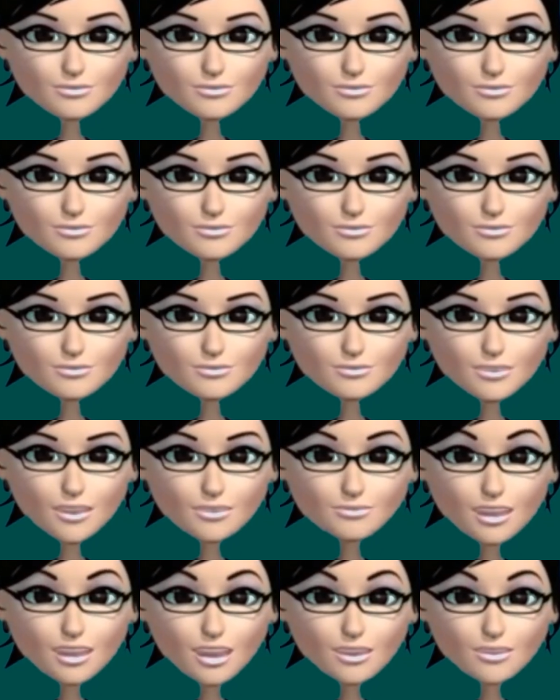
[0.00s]
செய்து
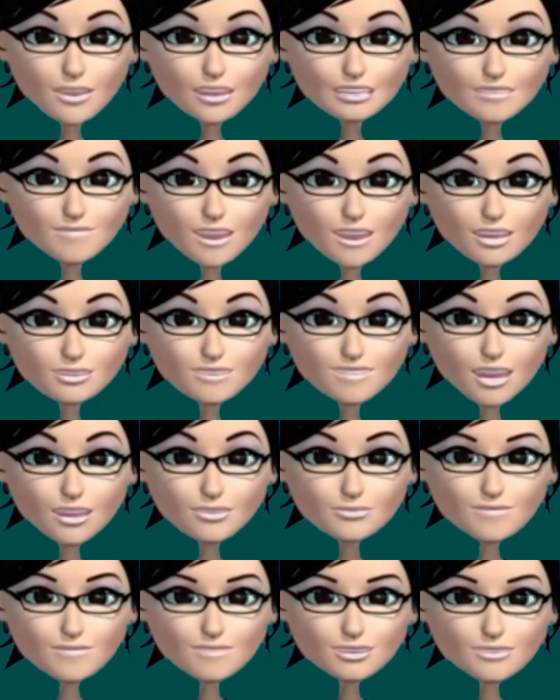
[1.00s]
இமாலயா வெற்றி பெற்றது
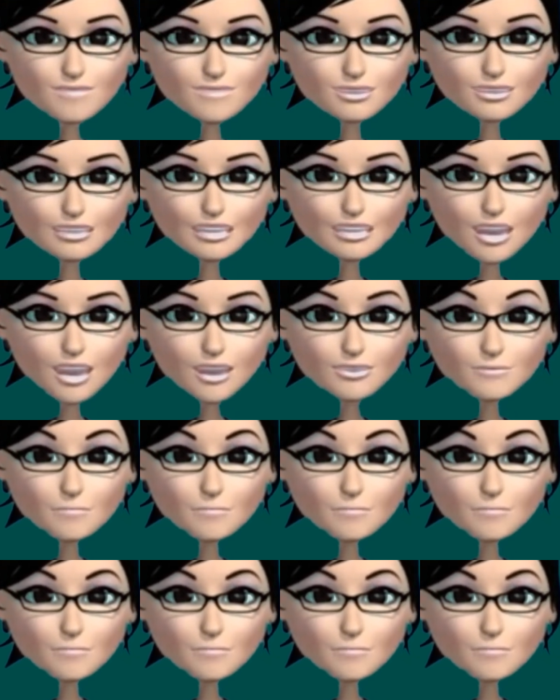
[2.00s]
இதனால்